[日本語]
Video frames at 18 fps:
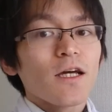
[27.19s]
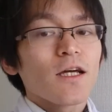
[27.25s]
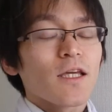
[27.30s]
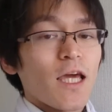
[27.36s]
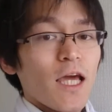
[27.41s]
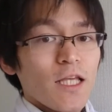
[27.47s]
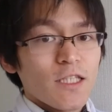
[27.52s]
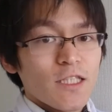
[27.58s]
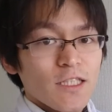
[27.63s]

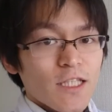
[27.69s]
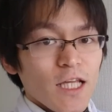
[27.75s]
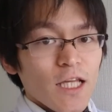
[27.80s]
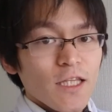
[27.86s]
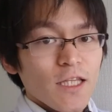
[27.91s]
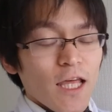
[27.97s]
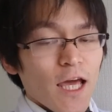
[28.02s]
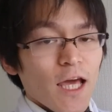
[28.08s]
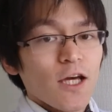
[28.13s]
現時
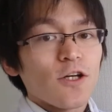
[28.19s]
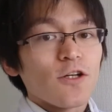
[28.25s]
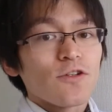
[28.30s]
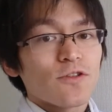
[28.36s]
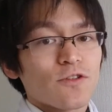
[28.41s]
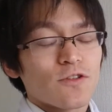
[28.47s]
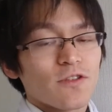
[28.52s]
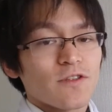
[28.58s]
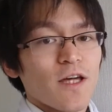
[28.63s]
点で
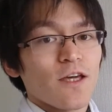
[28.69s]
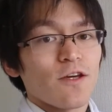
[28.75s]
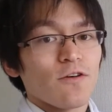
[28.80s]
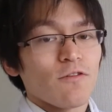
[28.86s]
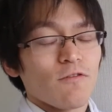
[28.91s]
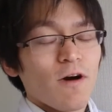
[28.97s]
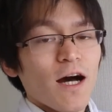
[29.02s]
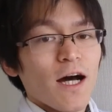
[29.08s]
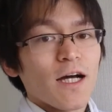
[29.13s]
副作
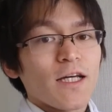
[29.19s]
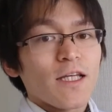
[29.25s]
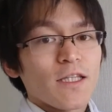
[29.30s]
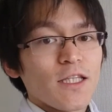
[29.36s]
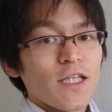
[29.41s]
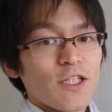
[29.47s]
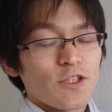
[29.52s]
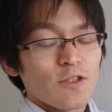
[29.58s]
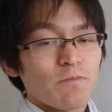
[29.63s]
用は
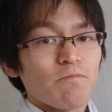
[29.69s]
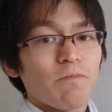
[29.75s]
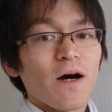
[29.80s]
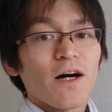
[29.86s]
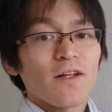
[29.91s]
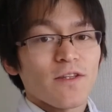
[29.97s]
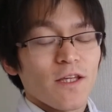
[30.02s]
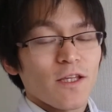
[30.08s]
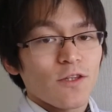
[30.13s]

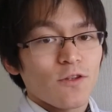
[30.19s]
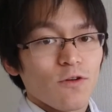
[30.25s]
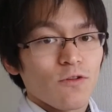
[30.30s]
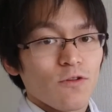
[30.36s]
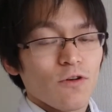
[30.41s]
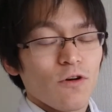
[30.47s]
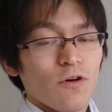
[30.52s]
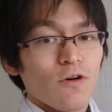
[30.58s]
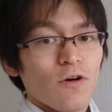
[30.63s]
20%ほ
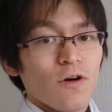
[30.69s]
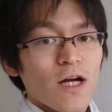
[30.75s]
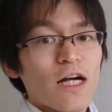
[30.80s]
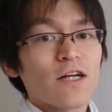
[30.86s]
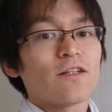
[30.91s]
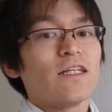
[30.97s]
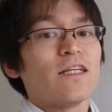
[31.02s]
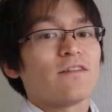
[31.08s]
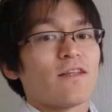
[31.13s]
ど
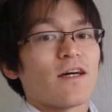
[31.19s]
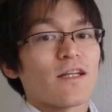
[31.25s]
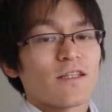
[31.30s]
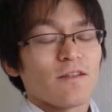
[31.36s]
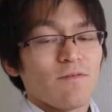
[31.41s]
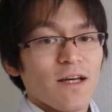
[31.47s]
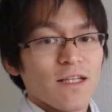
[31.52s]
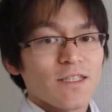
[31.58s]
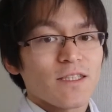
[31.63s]
確認され
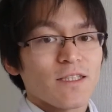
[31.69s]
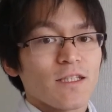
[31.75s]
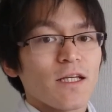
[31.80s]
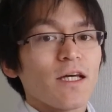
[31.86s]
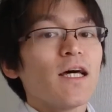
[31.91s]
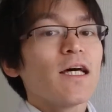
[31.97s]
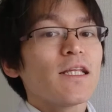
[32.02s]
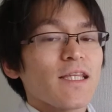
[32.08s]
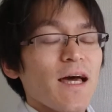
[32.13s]
てます
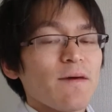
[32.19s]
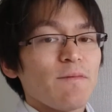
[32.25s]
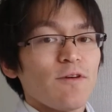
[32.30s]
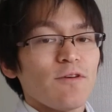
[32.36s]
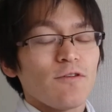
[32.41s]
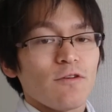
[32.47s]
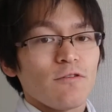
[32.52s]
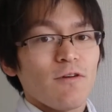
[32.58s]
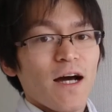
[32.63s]

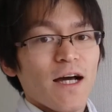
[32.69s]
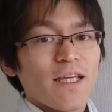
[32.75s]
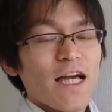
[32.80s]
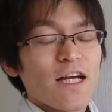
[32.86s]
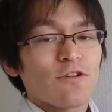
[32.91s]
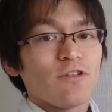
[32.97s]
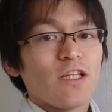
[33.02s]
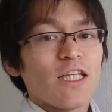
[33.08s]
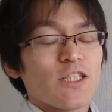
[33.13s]
タミフルは
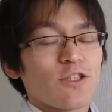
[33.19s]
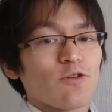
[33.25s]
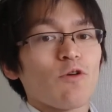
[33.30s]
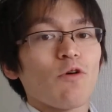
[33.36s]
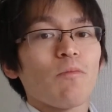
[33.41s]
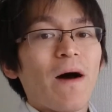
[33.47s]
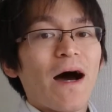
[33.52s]
約25%